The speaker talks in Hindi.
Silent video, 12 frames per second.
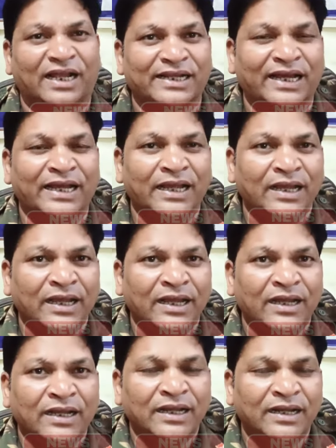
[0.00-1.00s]
मंत्रालय
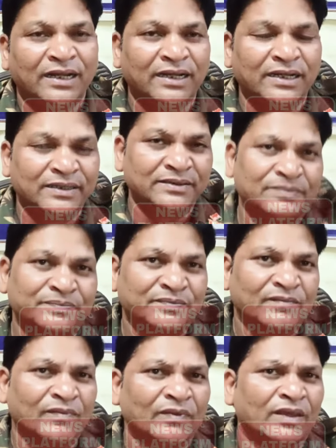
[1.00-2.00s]
मतलब एनडीए में
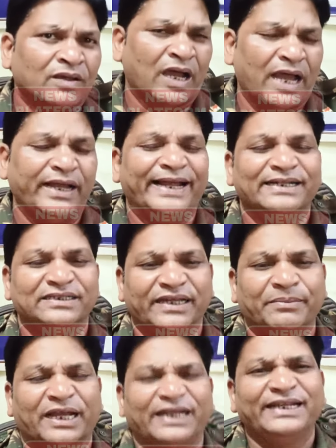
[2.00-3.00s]
खटपट चल रही है
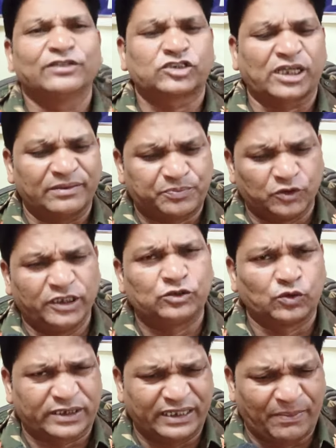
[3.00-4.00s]
एनडीए में क्या नहीं ये तो पूरी
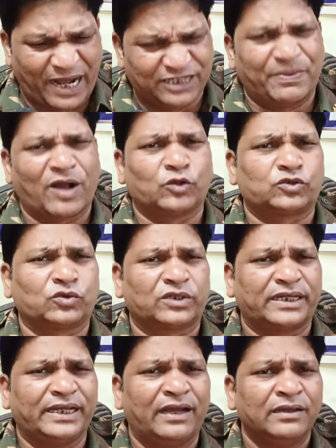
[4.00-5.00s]
टूट रही है भाजपा को
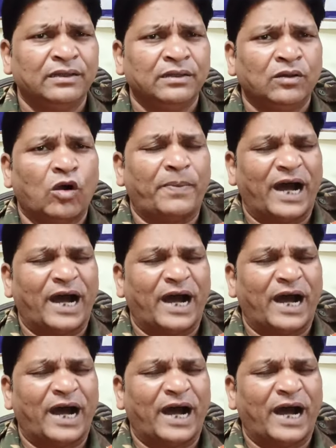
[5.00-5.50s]
टूट रही है हाँ।